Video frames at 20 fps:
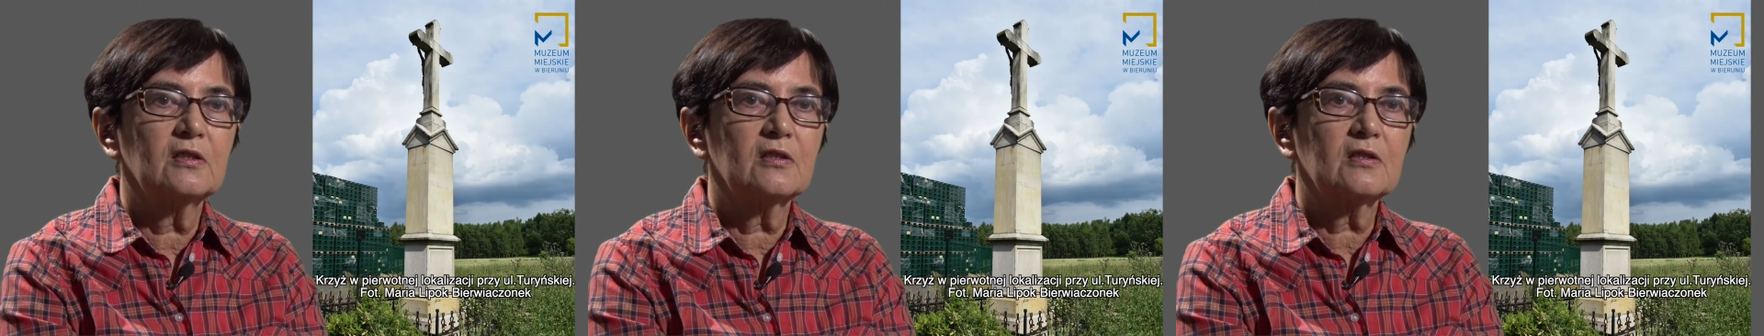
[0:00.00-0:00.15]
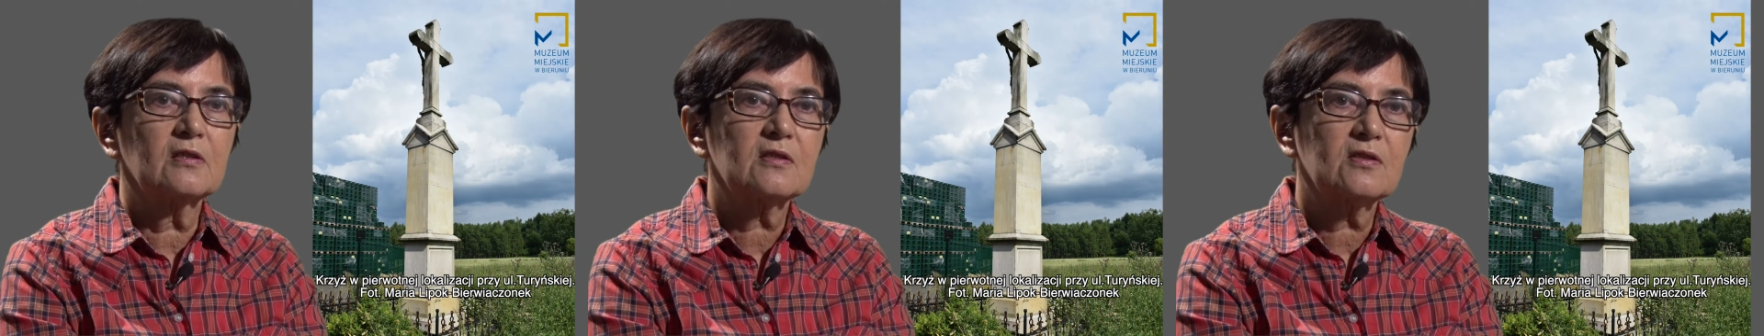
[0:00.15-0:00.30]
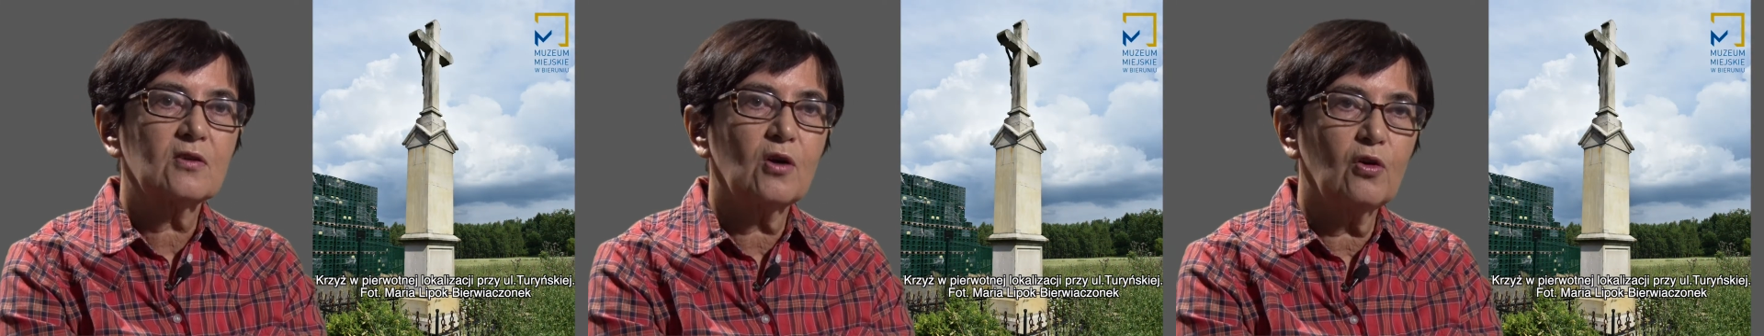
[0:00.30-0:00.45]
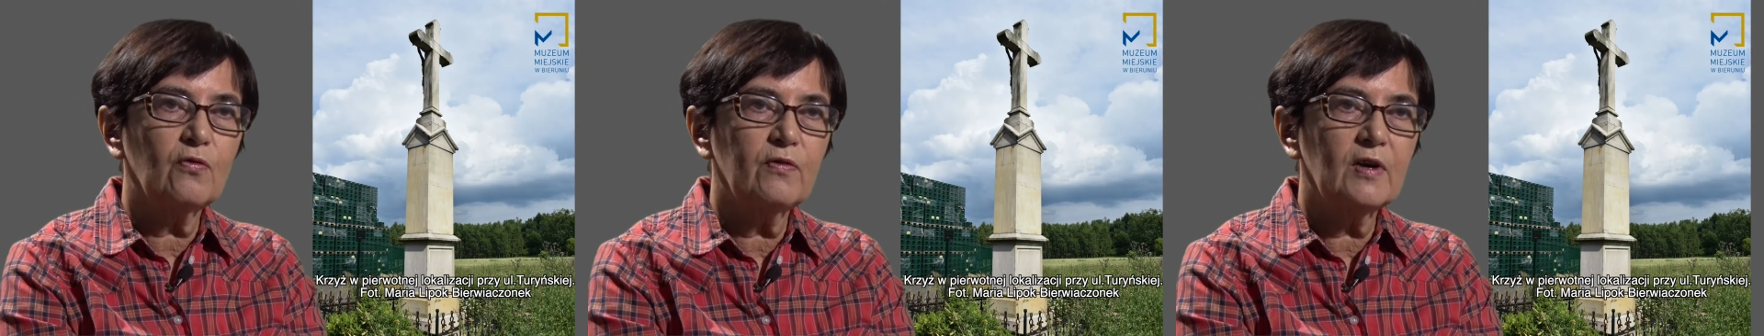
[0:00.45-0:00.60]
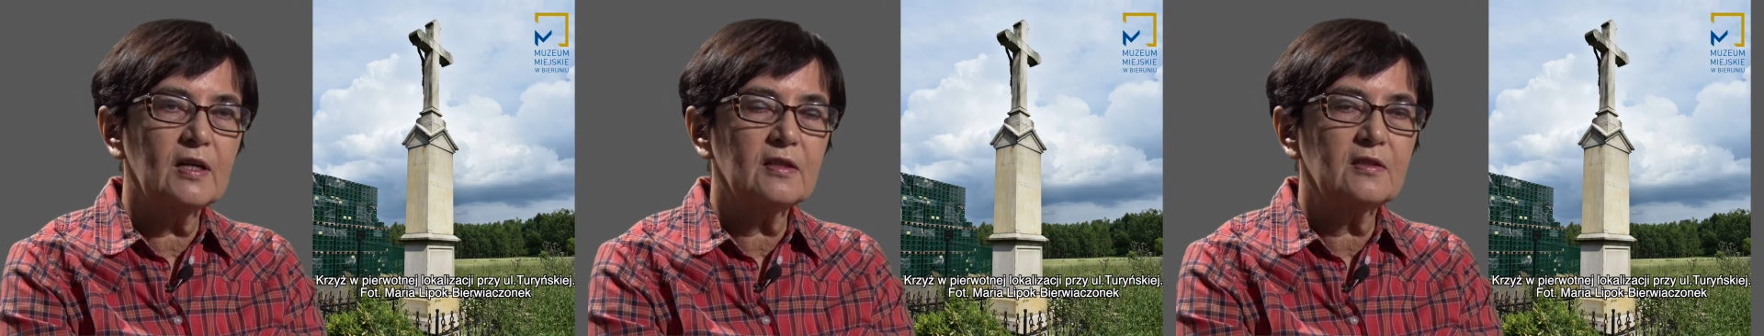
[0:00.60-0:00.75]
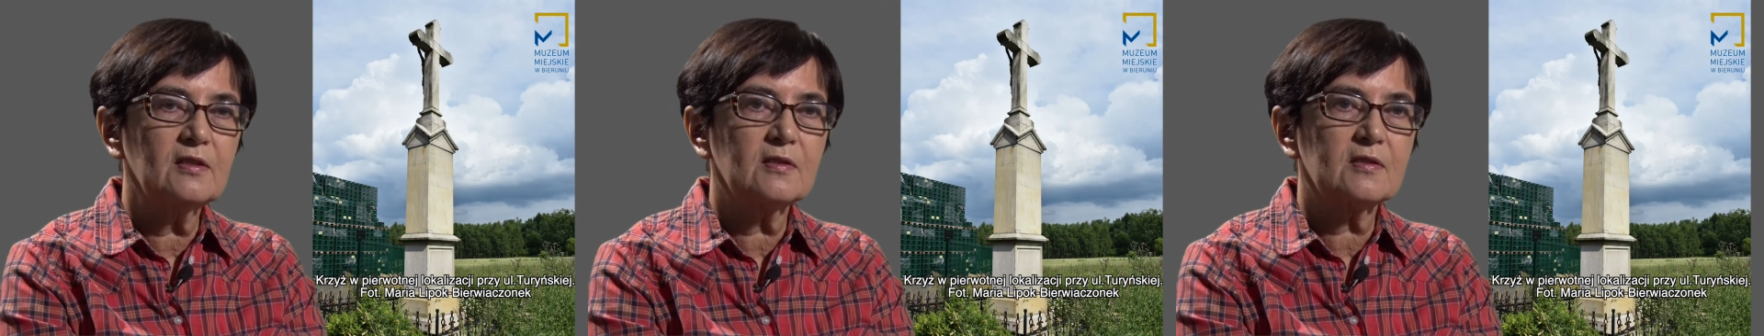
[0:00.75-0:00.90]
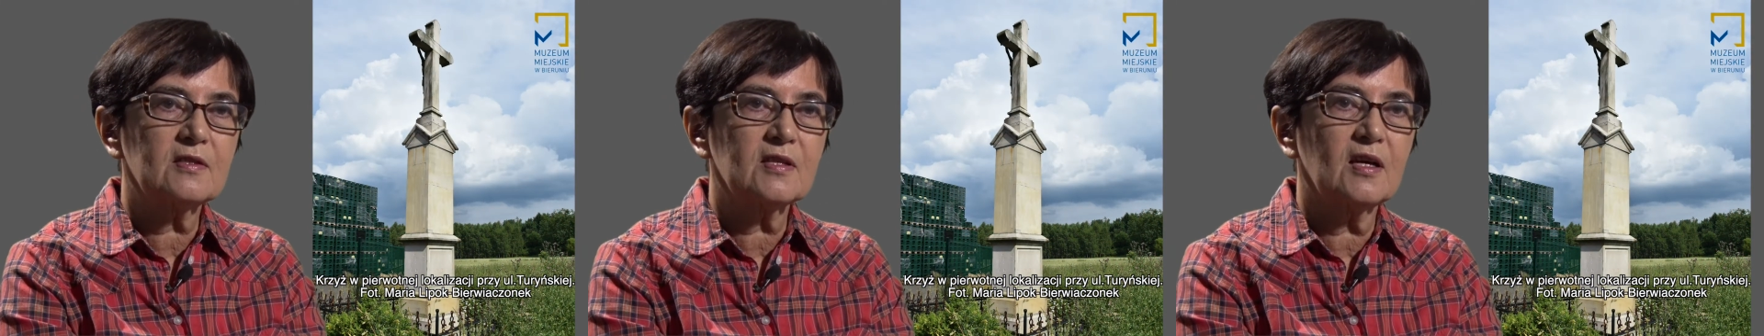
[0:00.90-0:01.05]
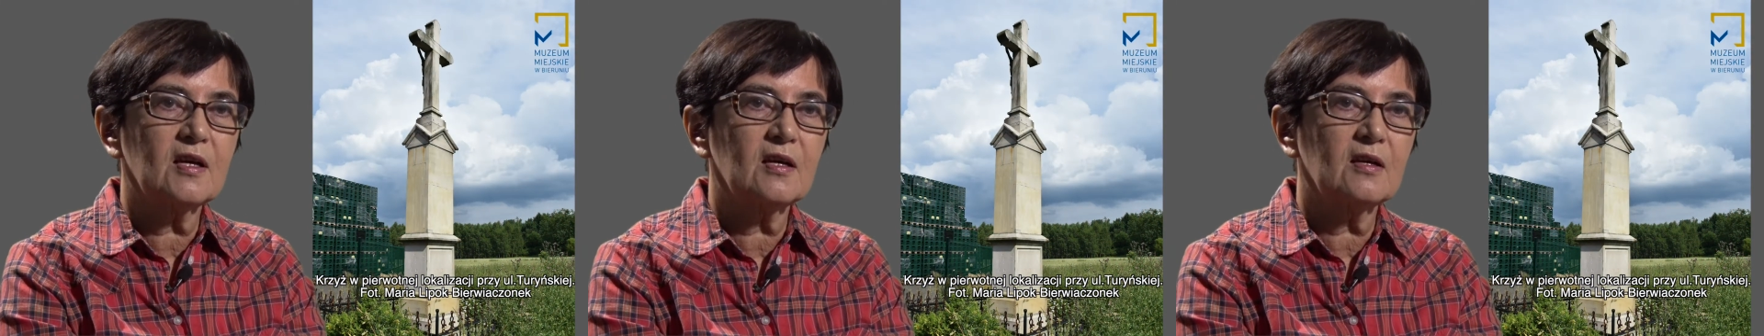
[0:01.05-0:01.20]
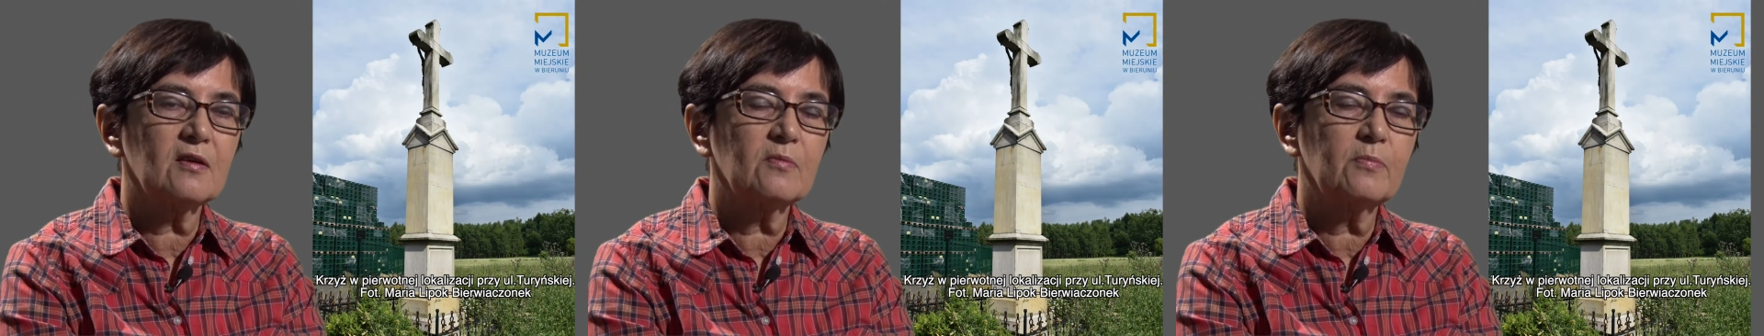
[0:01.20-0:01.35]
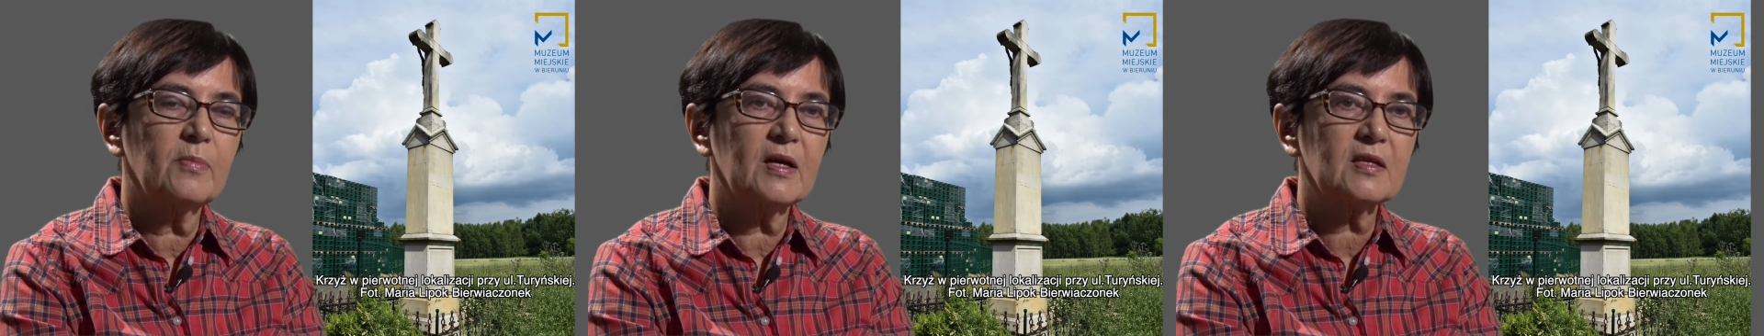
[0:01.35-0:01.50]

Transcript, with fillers: schowany za